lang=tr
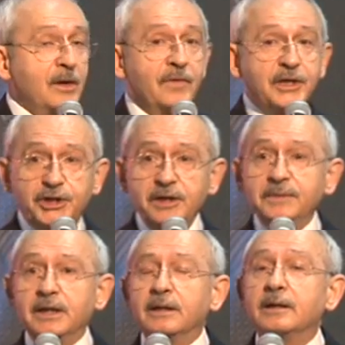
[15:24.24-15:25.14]
Ve
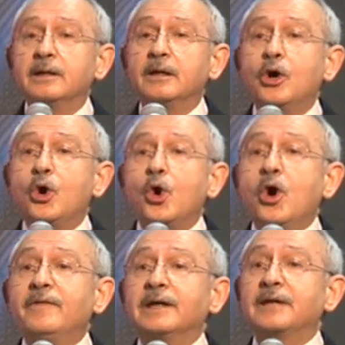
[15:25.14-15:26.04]
şimdi
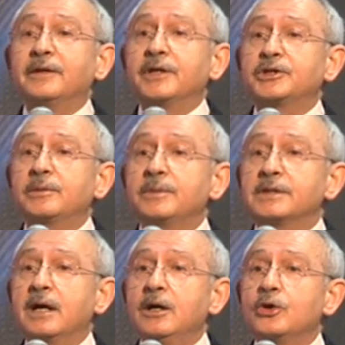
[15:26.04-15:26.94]
o
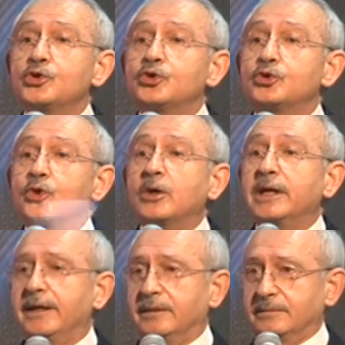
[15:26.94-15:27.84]
vatandaşımıza
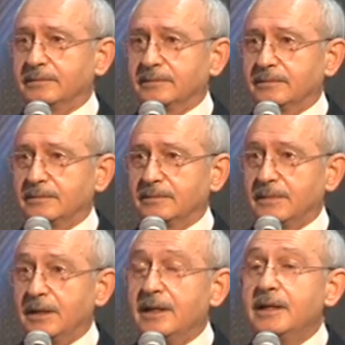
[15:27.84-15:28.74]
söyleyin
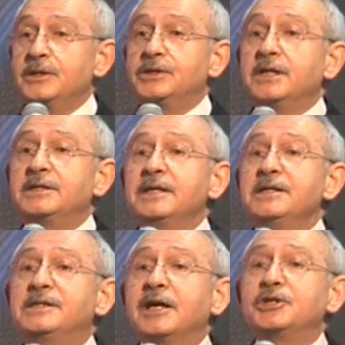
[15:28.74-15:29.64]
sizin
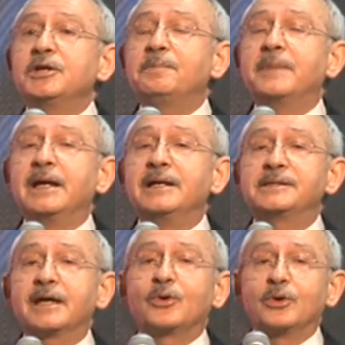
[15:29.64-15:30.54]
seçip
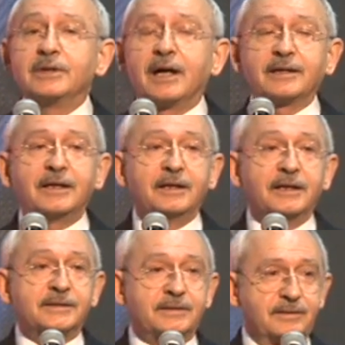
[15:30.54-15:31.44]
meclise
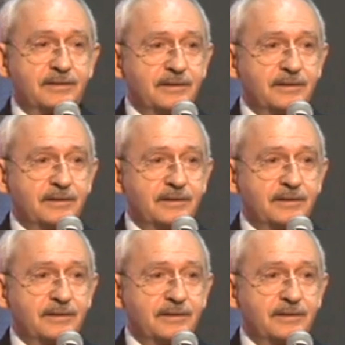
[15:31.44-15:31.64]
gönderdiğiniz